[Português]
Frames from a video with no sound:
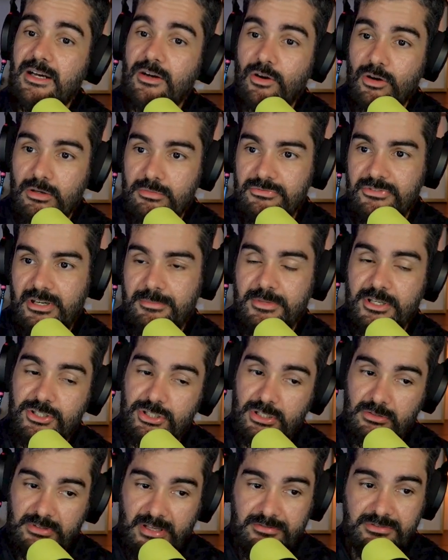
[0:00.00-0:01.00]
Obviamente
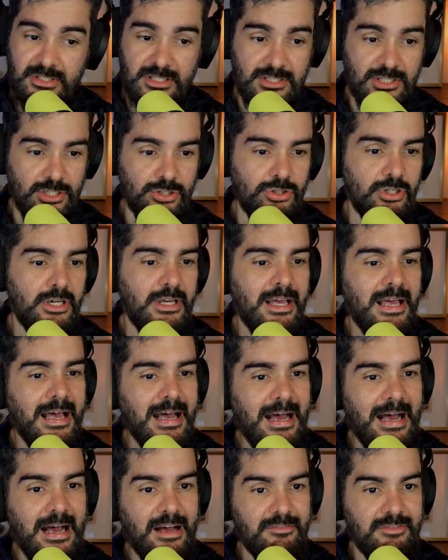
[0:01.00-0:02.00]
não deve ter sido
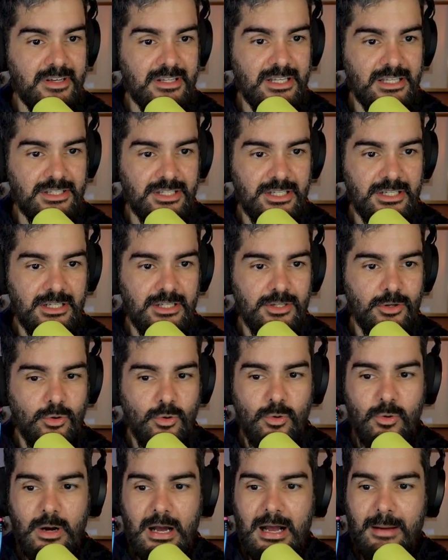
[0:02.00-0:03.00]
a verdadeira,
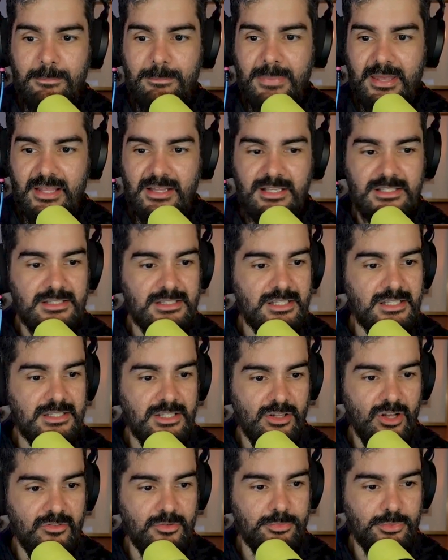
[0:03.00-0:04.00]
com apenas
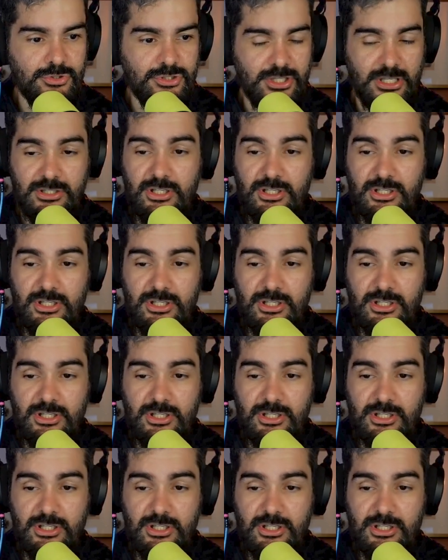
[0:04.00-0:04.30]
19%.